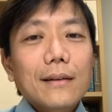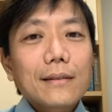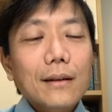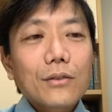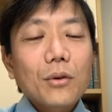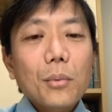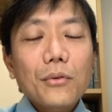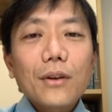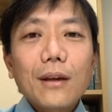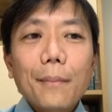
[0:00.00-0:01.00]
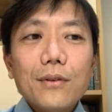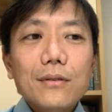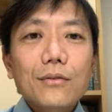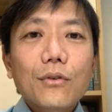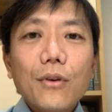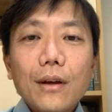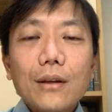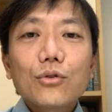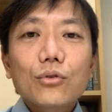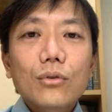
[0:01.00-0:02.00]
Então vamos aproveitar para desenvolver
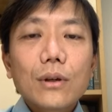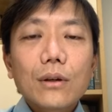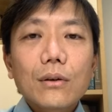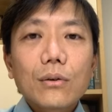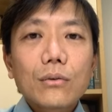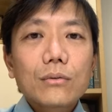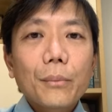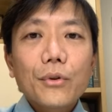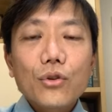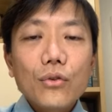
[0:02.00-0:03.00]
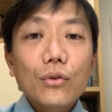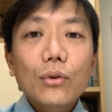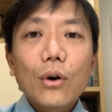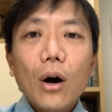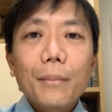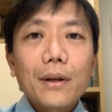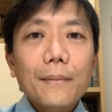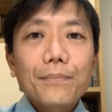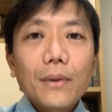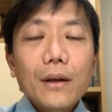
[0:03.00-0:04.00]
isso e com o um objetivo
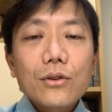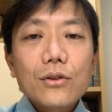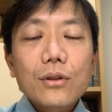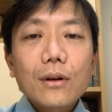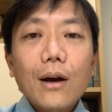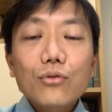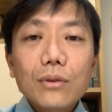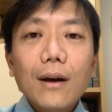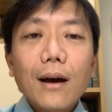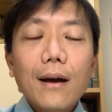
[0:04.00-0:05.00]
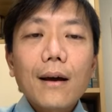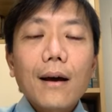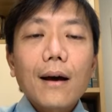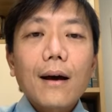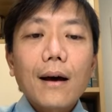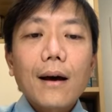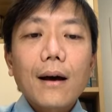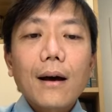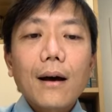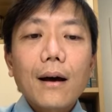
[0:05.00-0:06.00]
nobre de ajudar
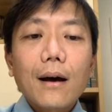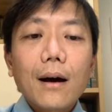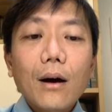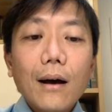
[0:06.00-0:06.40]
a,